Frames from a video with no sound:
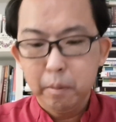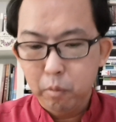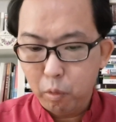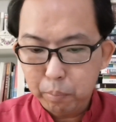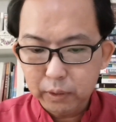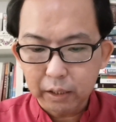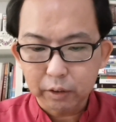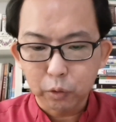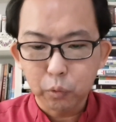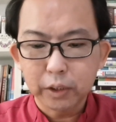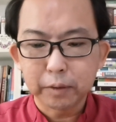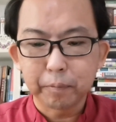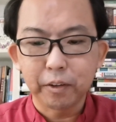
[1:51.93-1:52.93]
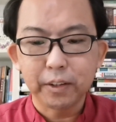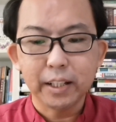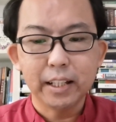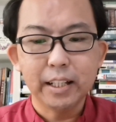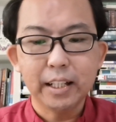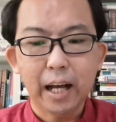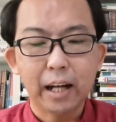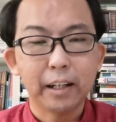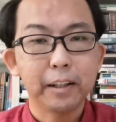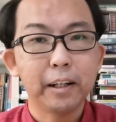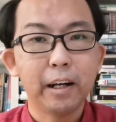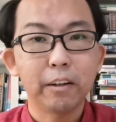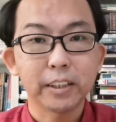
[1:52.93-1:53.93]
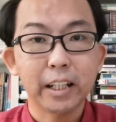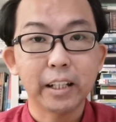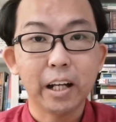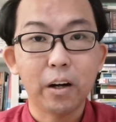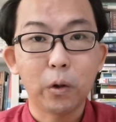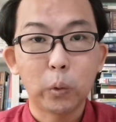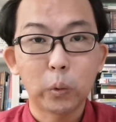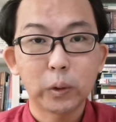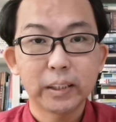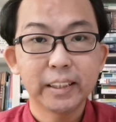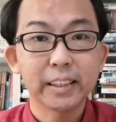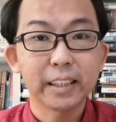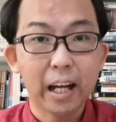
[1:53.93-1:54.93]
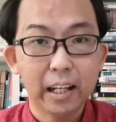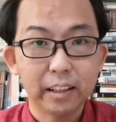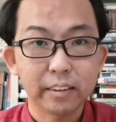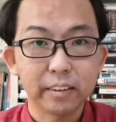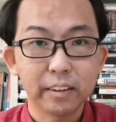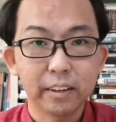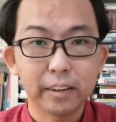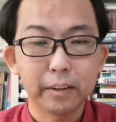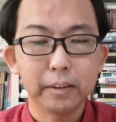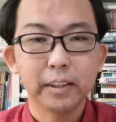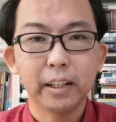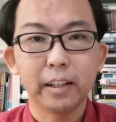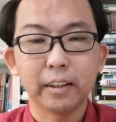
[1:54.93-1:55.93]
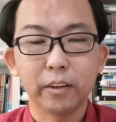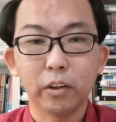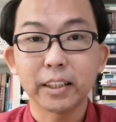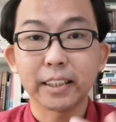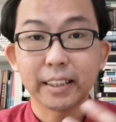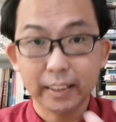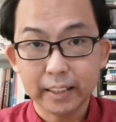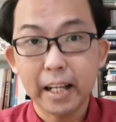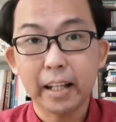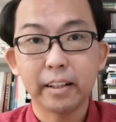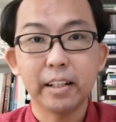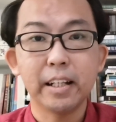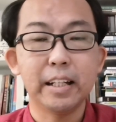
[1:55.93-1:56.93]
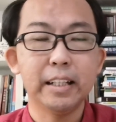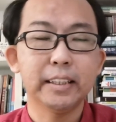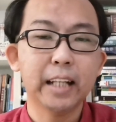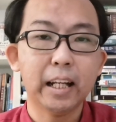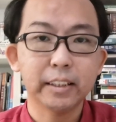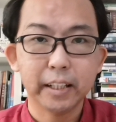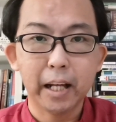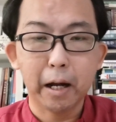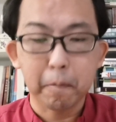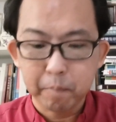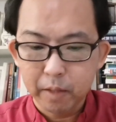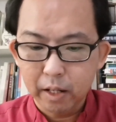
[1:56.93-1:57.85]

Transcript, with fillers: 我们不晓得为什么以利亚好像要试探啊呃或者试验伊丽莎这样。